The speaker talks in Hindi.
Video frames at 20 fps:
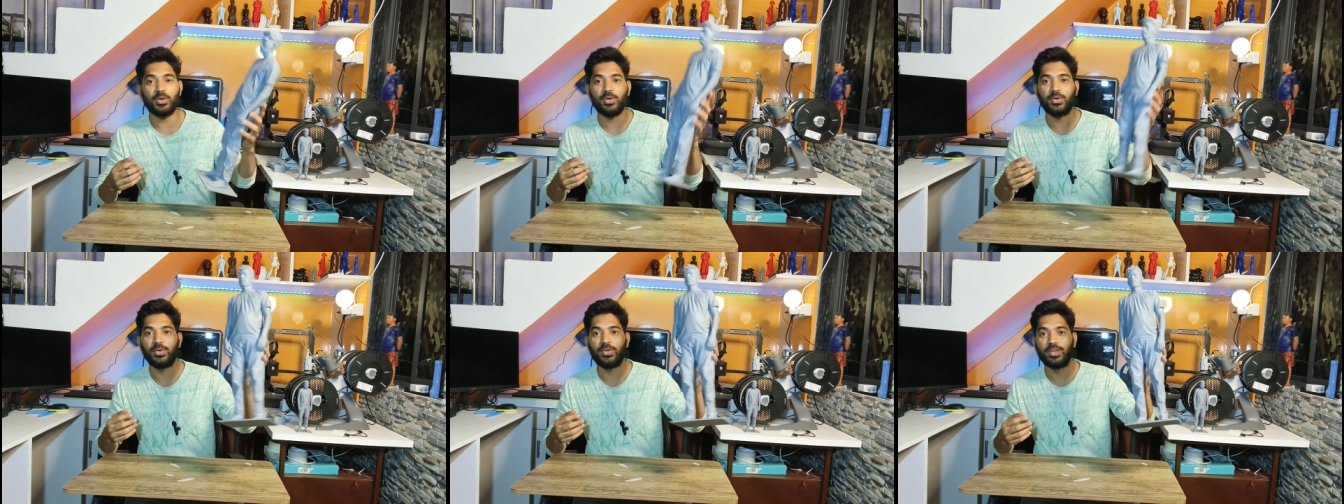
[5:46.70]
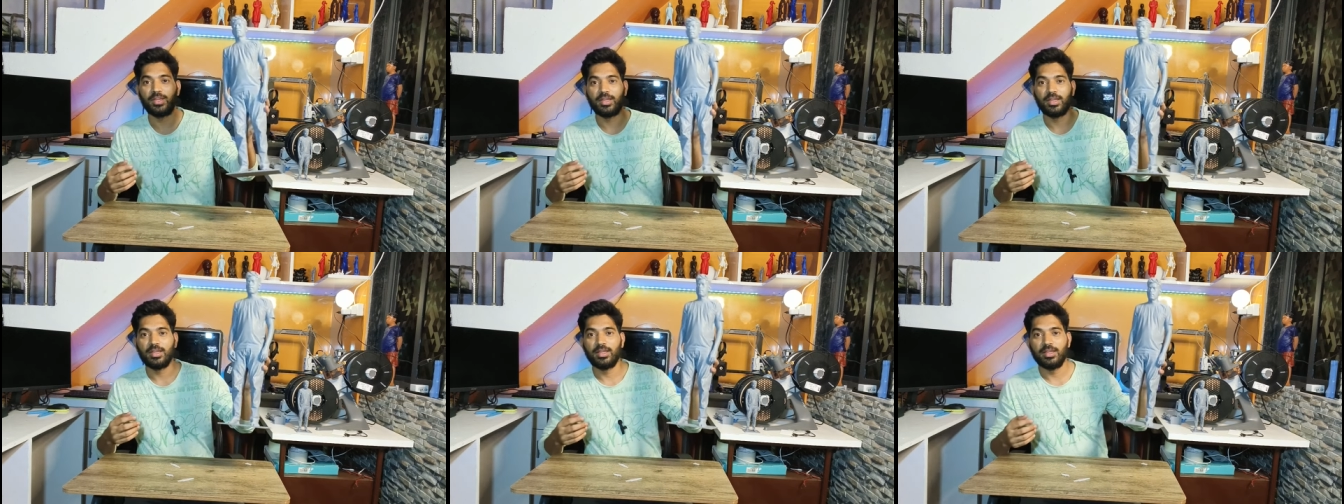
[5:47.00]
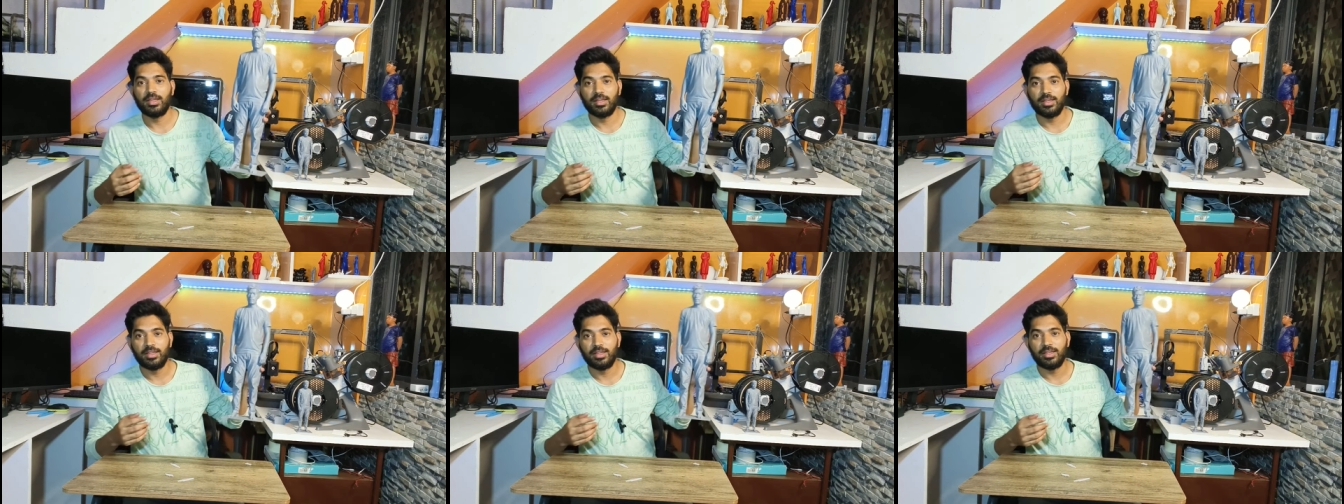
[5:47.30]
हो
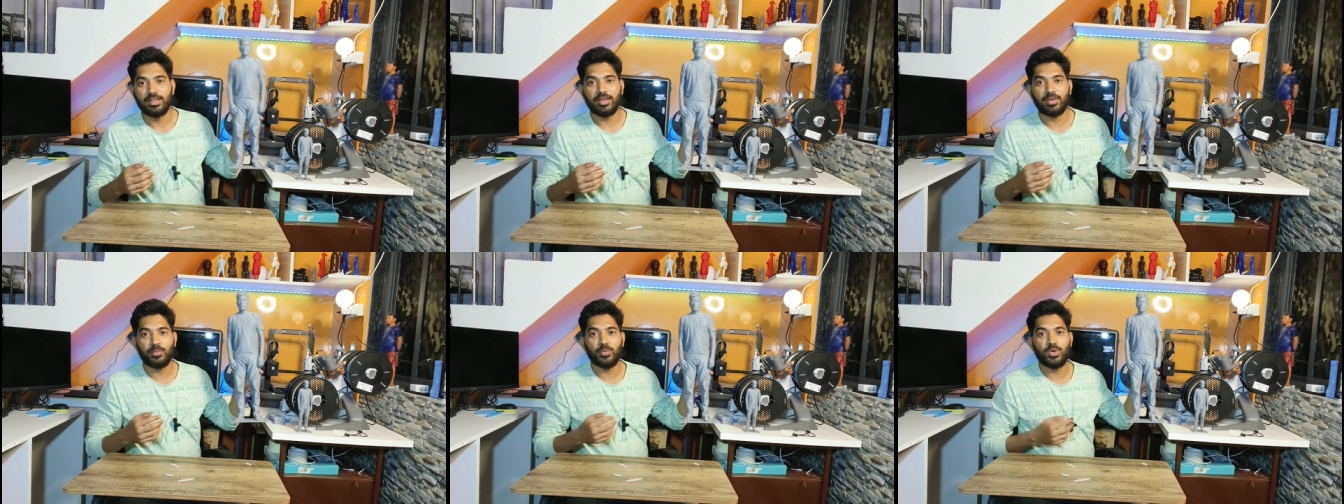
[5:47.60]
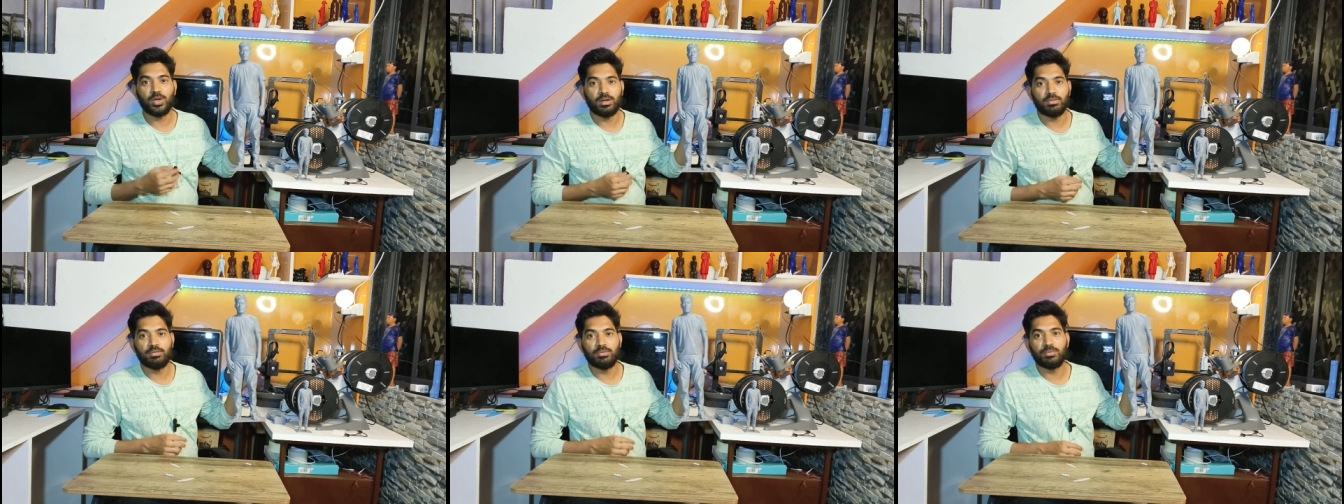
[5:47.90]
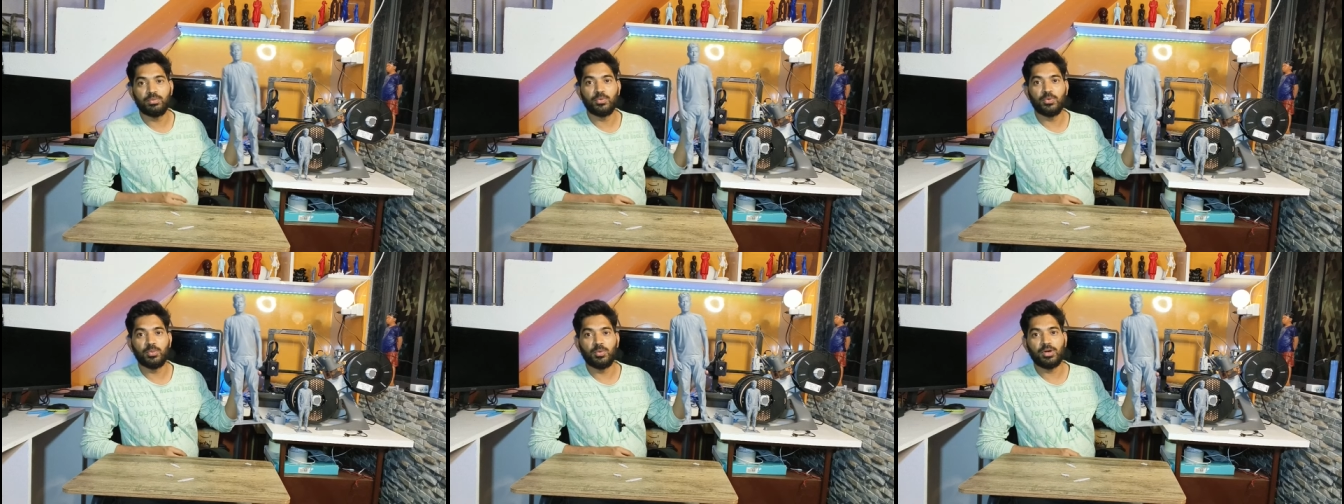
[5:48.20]
एक पूरा
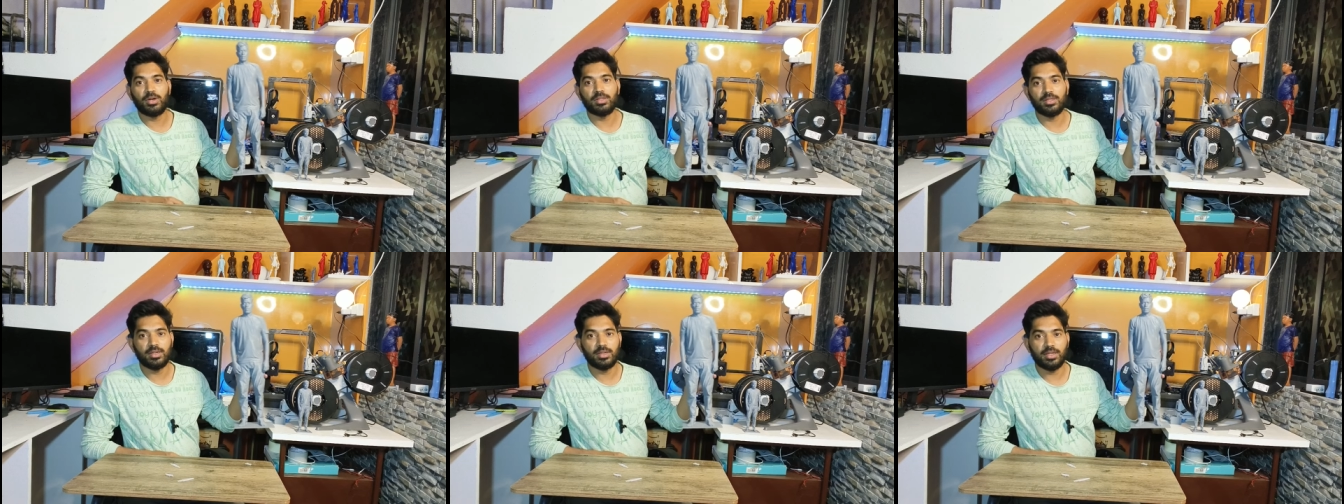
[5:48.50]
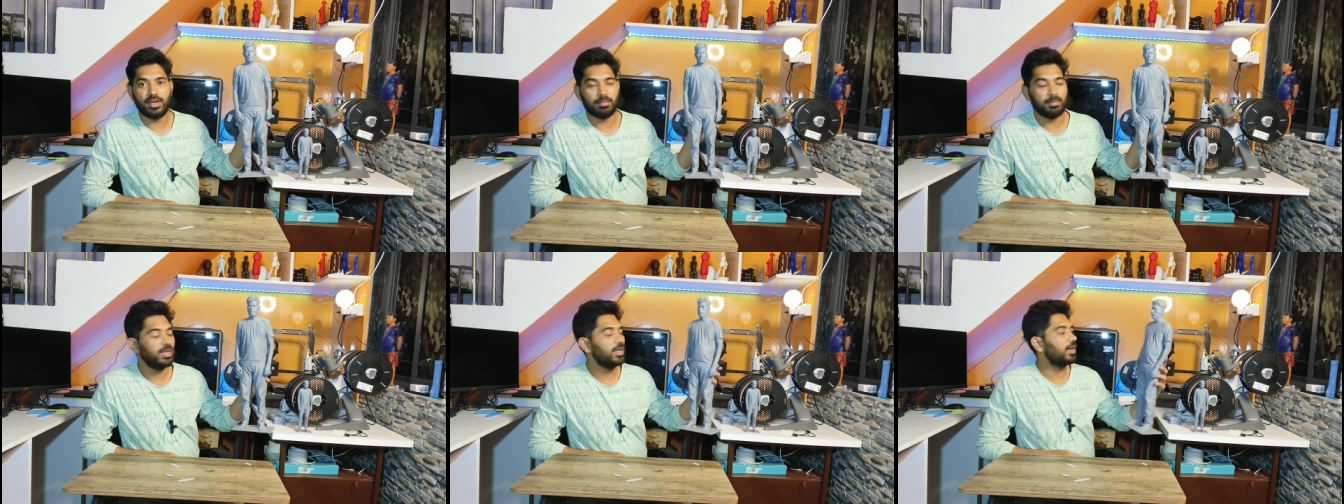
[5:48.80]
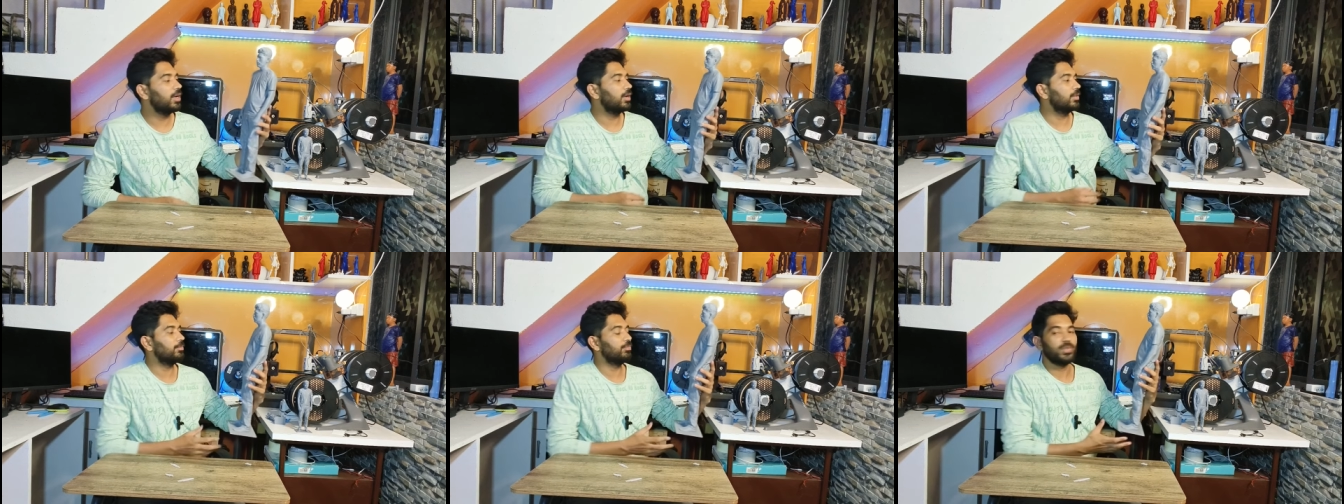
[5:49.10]
फुल बॉडी थ्री
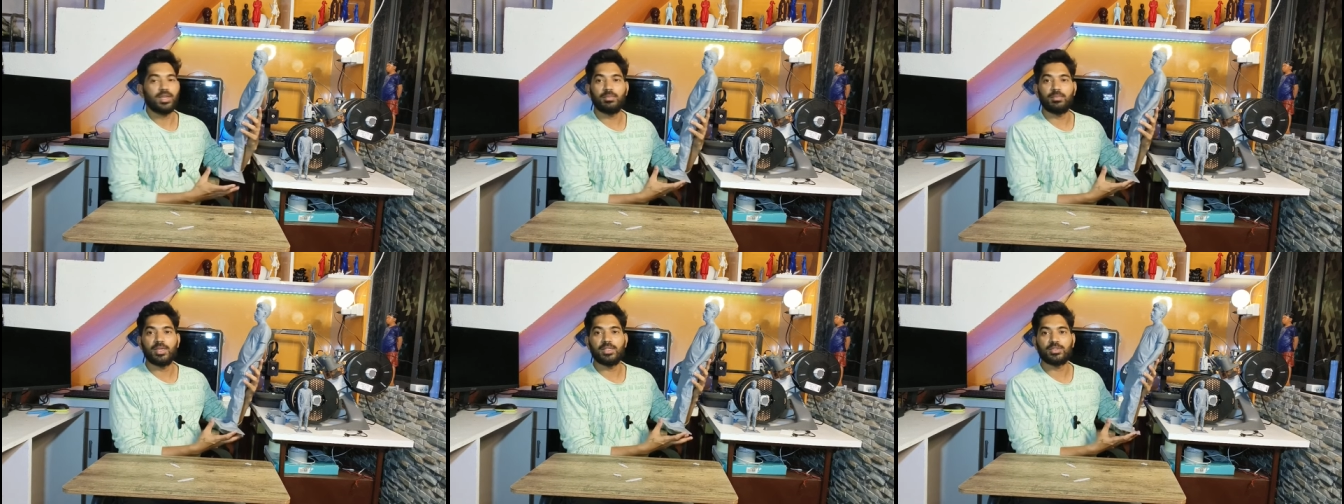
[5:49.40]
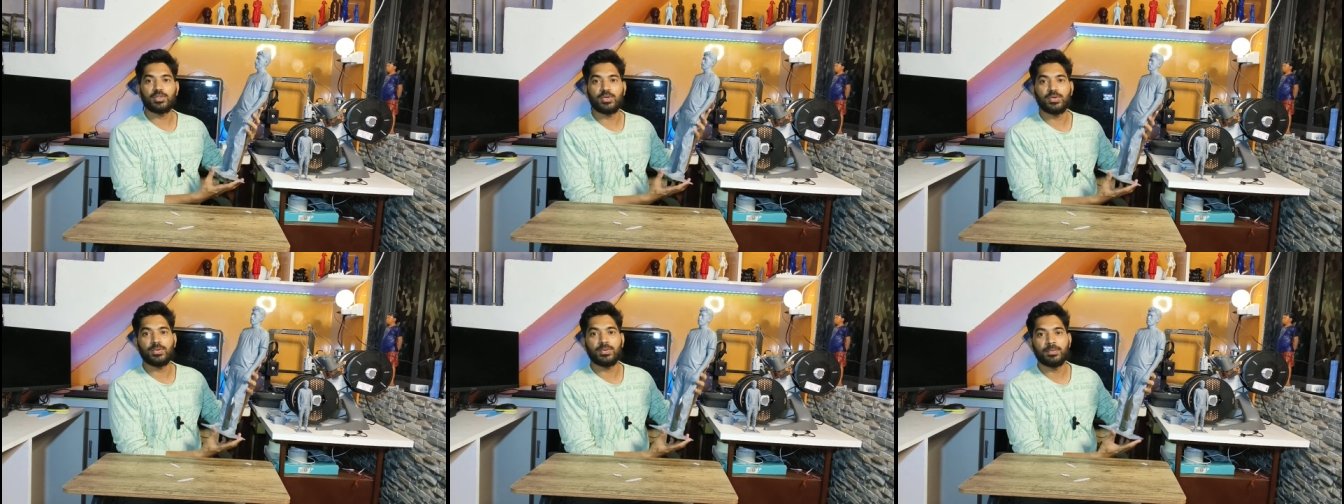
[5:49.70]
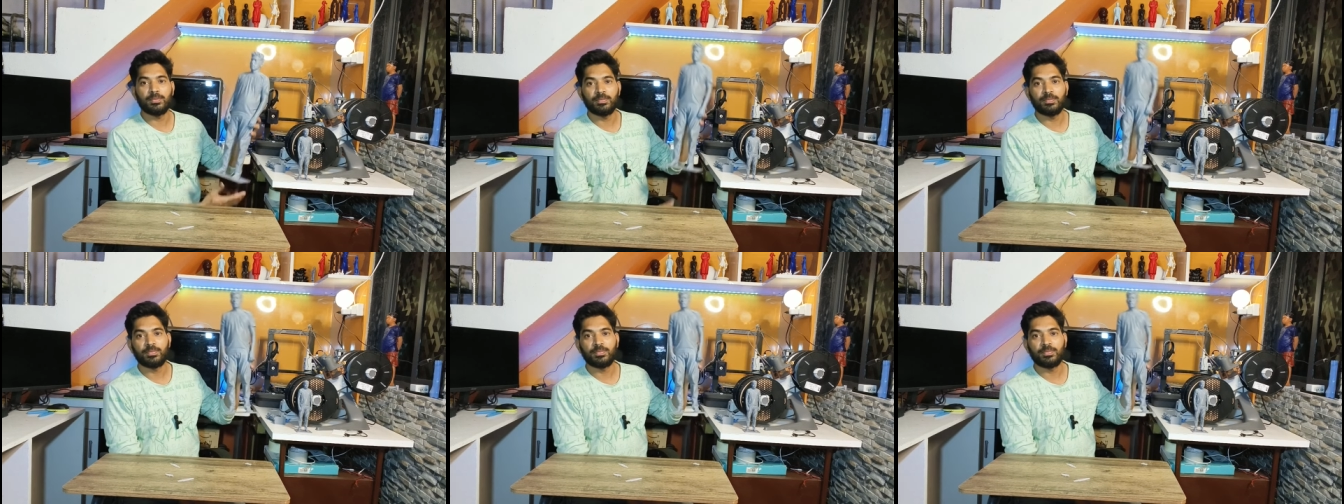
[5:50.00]
रेप्लिका हमने इसको